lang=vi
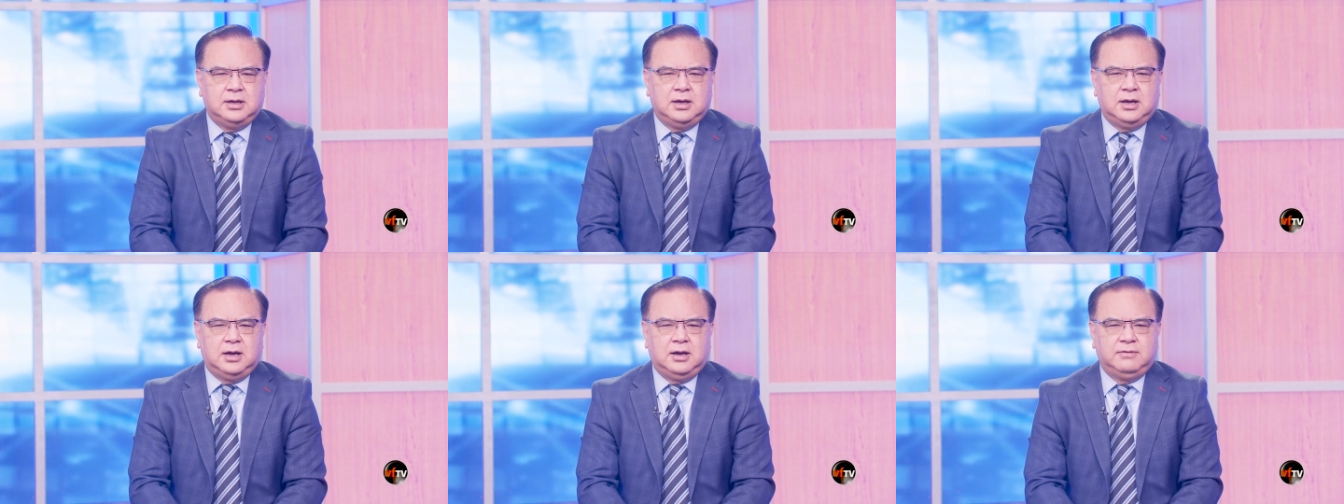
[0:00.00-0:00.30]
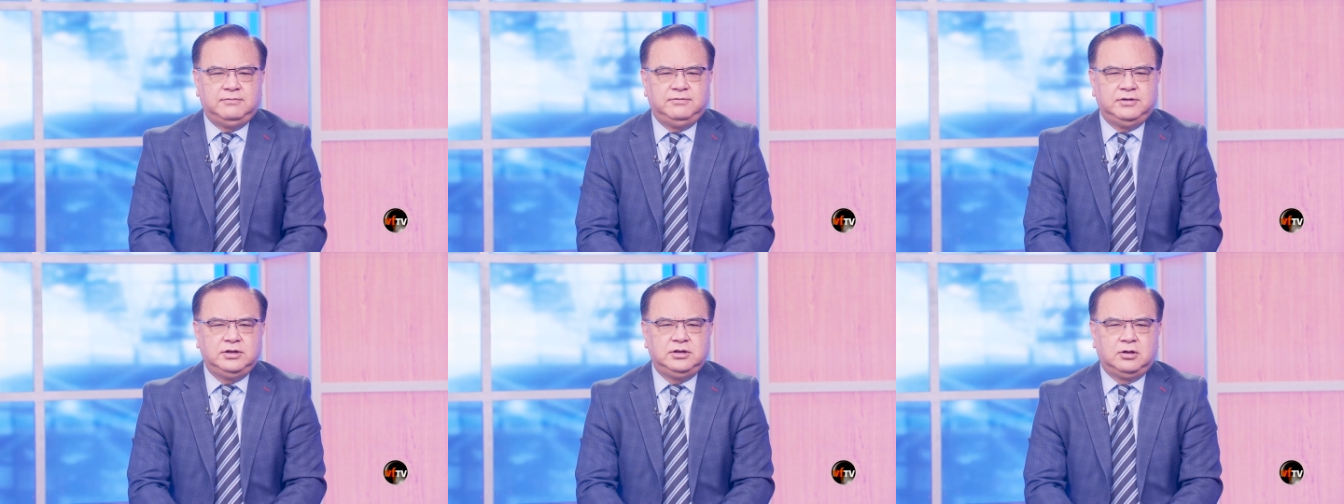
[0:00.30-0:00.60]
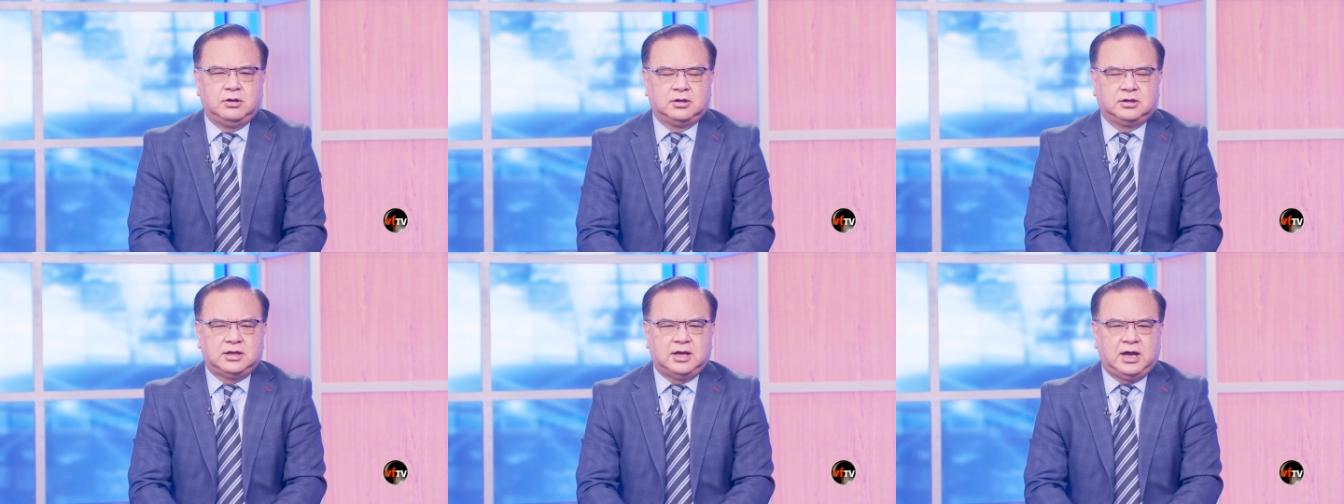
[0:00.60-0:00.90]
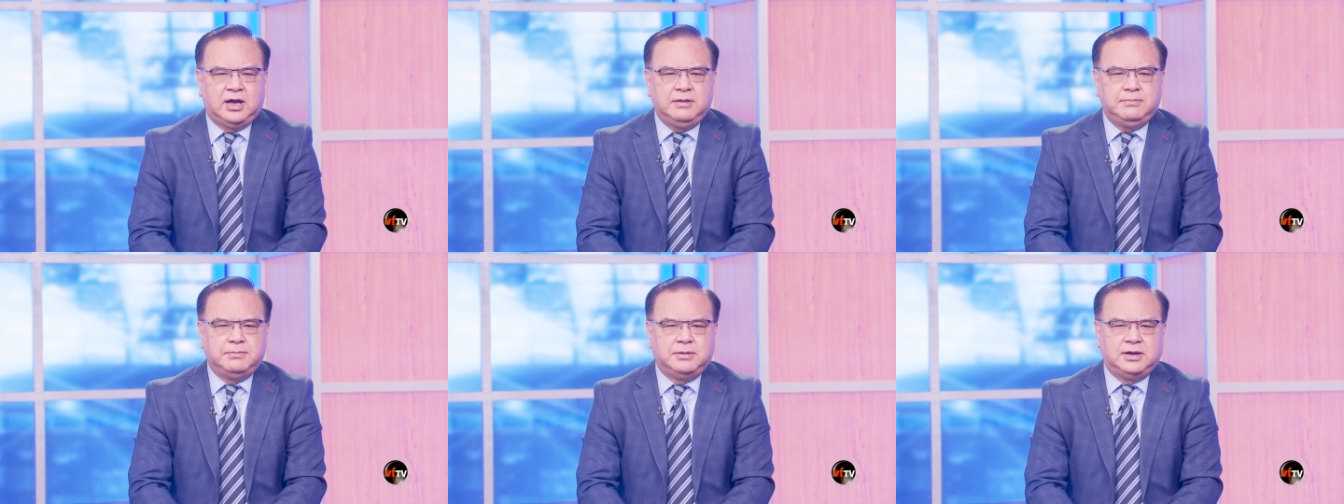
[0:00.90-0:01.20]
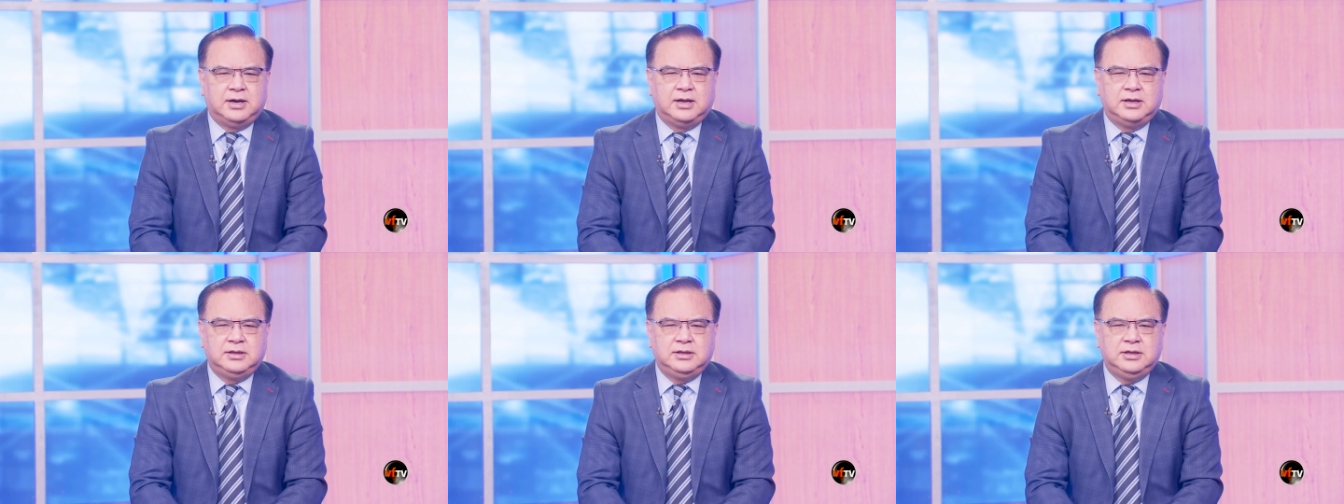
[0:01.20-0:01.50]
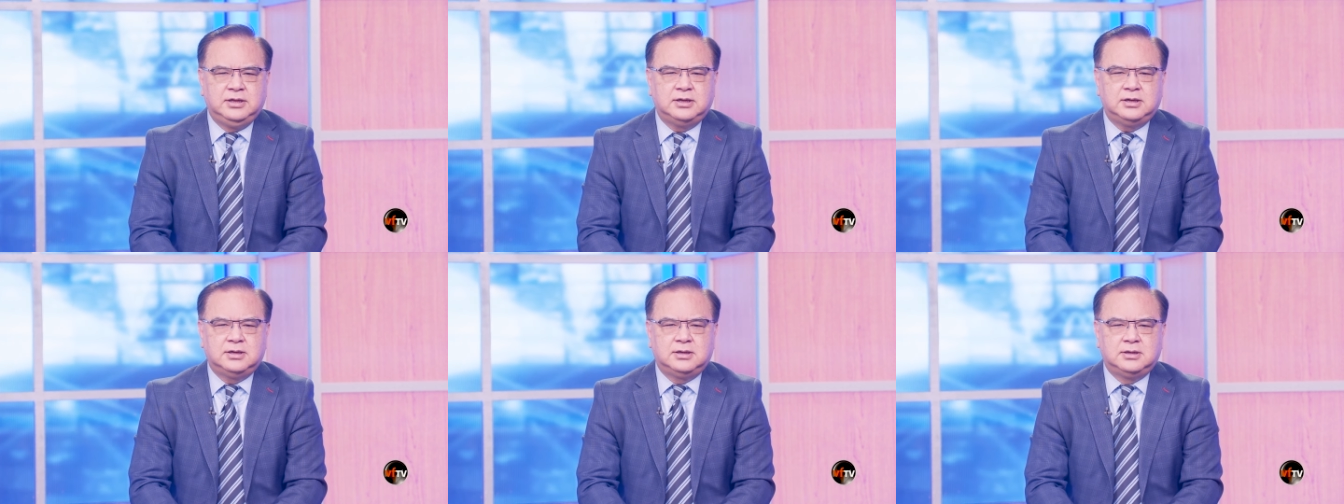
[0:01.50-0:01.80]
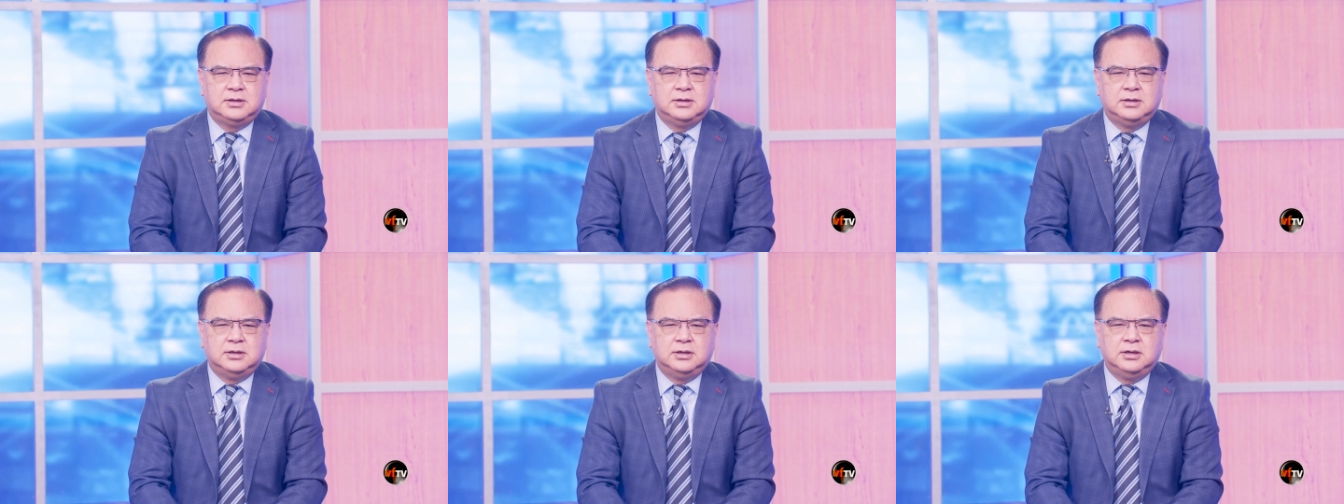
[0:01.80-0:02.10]
À, với Do Thái mà đã giết
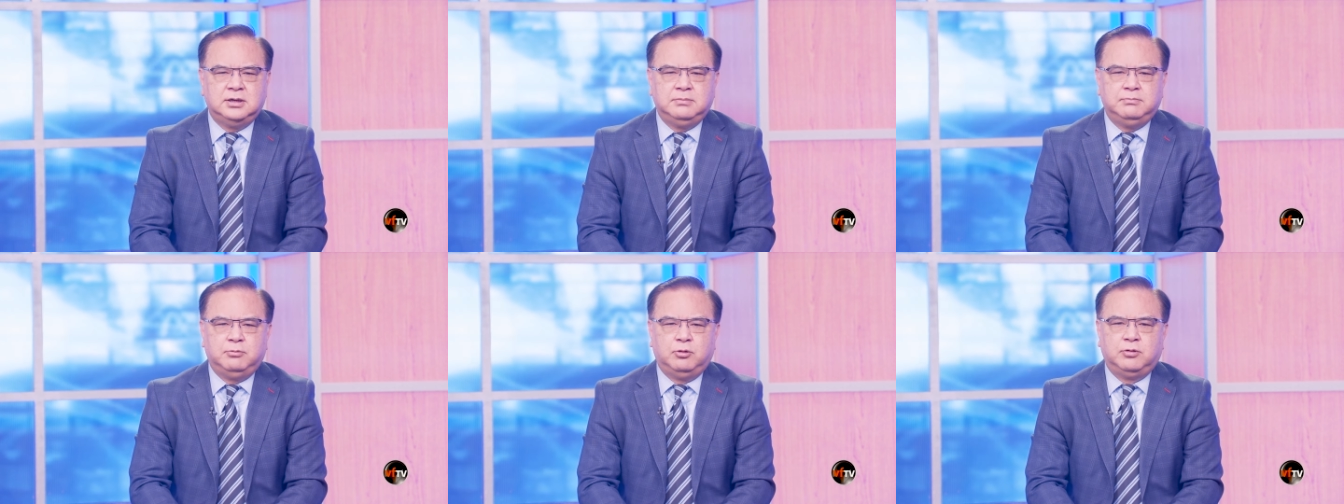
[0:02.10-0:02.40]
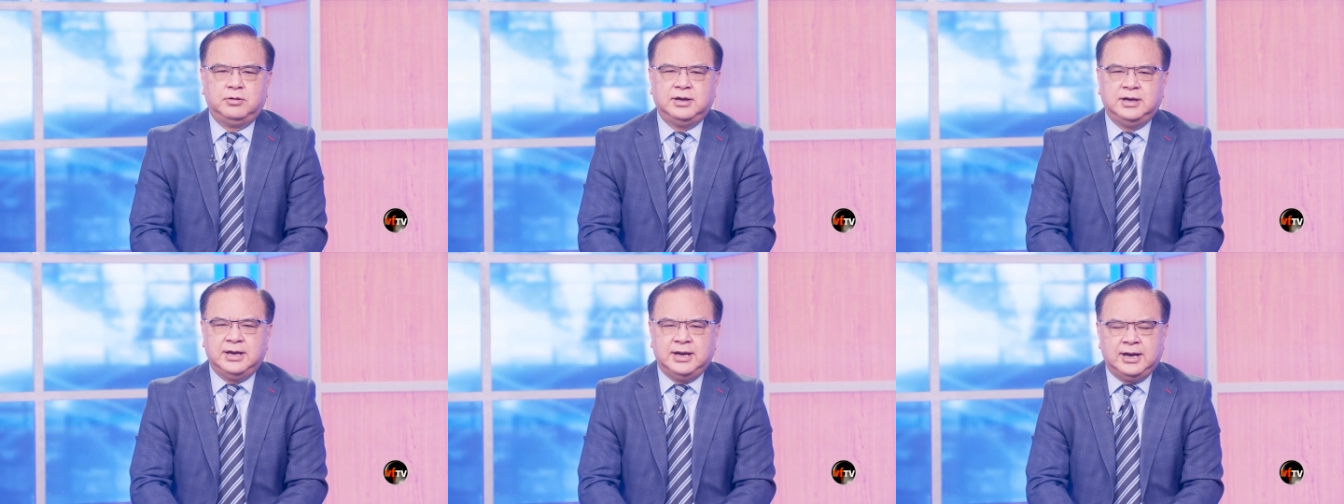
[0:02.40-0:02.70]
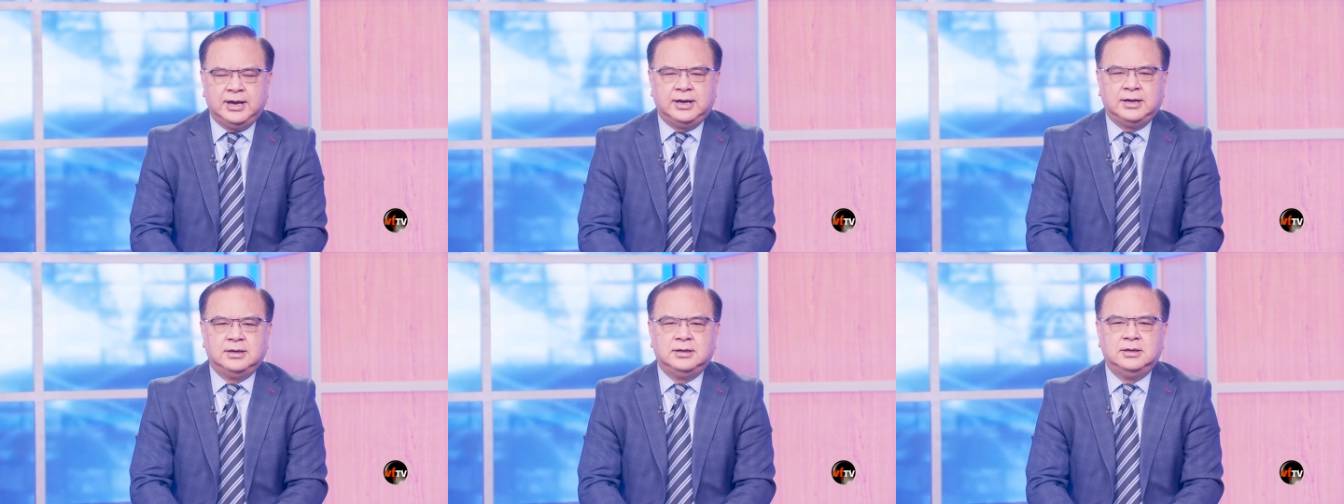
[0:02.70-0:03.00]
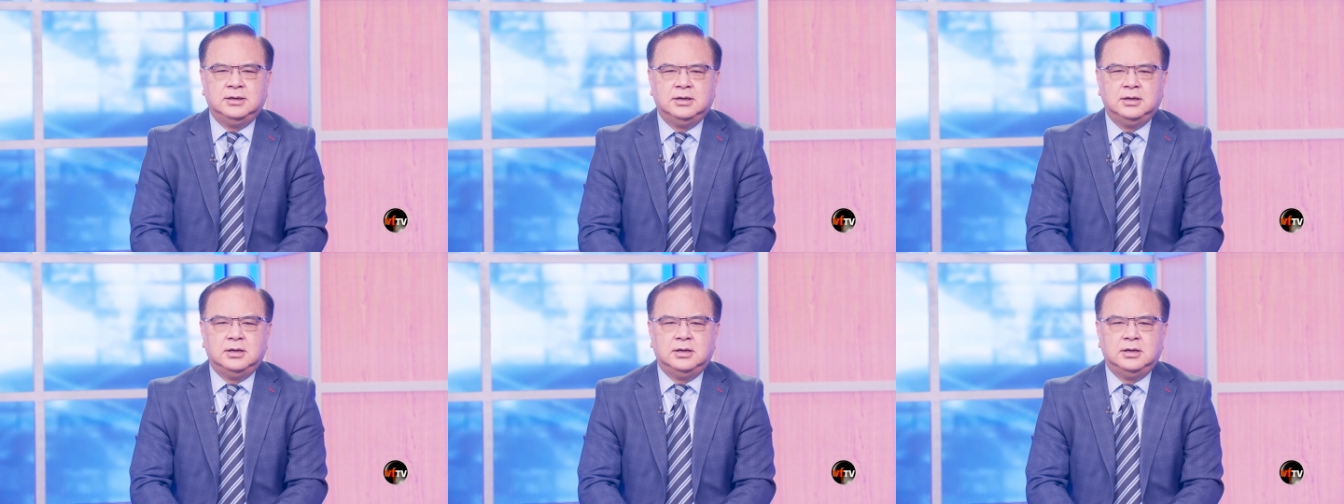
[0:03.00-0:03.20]
hơn 1.000